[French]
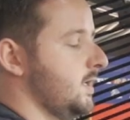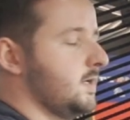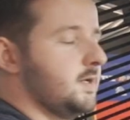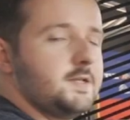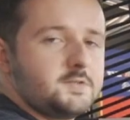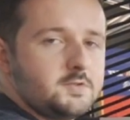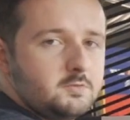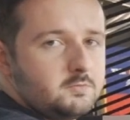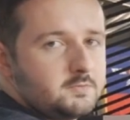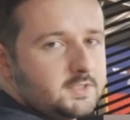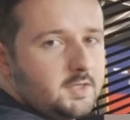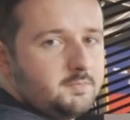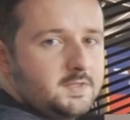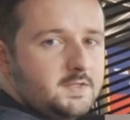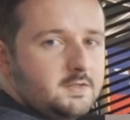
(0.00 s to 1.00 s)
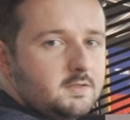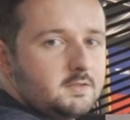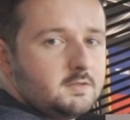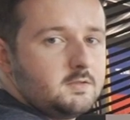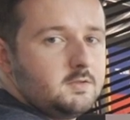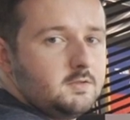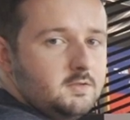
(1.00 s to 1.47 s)
La seconde cabine
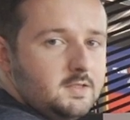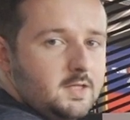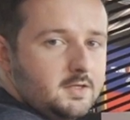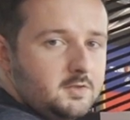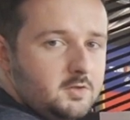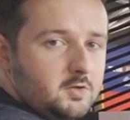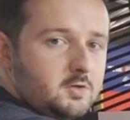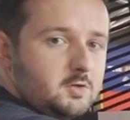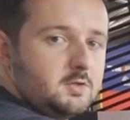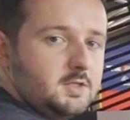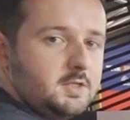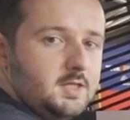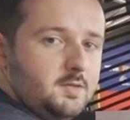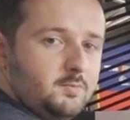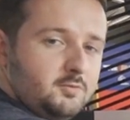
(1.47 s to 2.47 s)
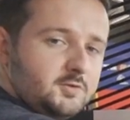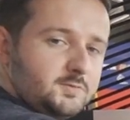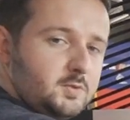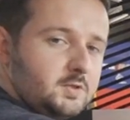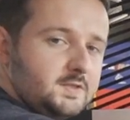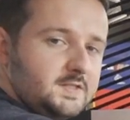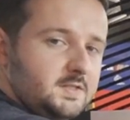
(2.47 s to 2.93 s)
d'Accor est plus
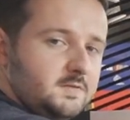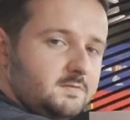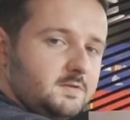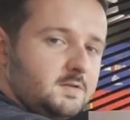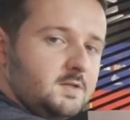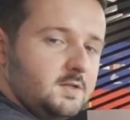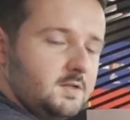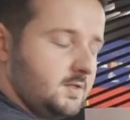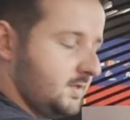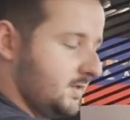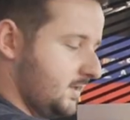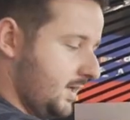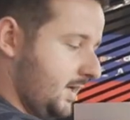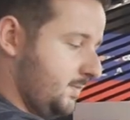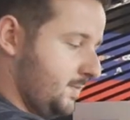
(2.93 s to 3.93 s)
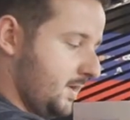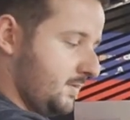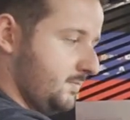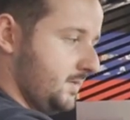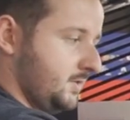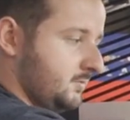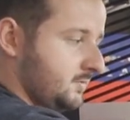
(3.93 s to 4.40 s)
sportive. Elle
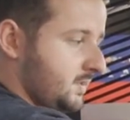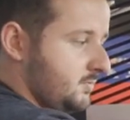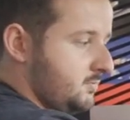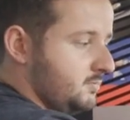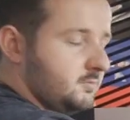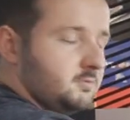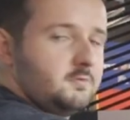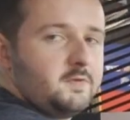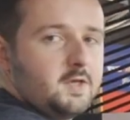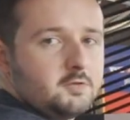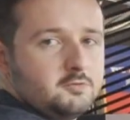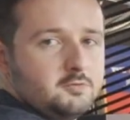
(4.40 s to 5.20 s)
permet notamment de faire